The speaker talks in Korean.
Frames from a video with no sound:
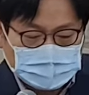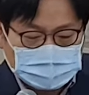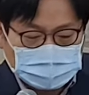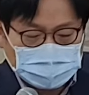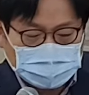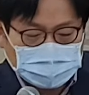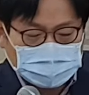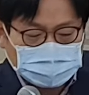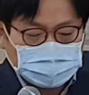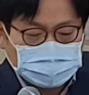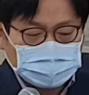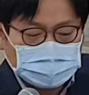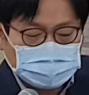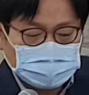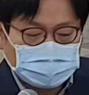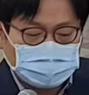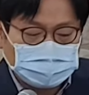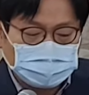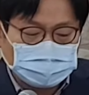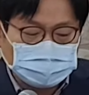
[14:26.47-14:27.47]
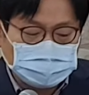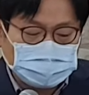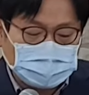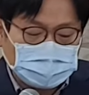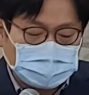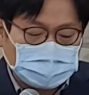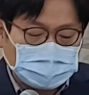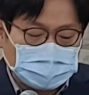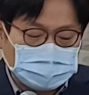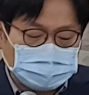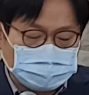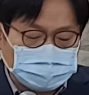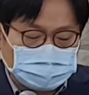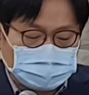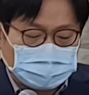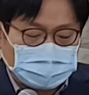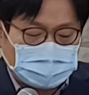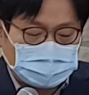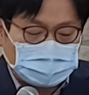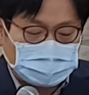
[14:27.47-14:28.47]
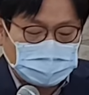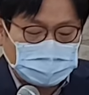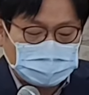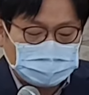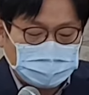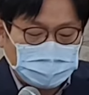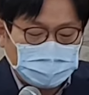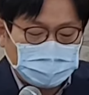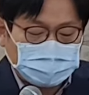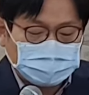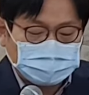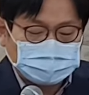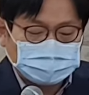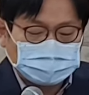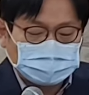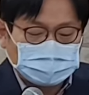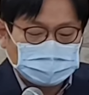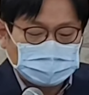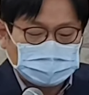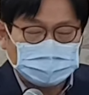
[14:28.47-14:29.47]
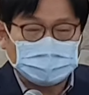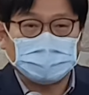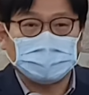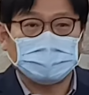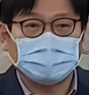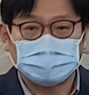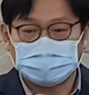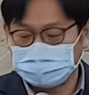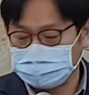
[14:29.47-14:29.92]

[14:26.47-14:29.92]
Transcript: 자, 여기서 요시아가 죽고 난 다음에 뭐예요?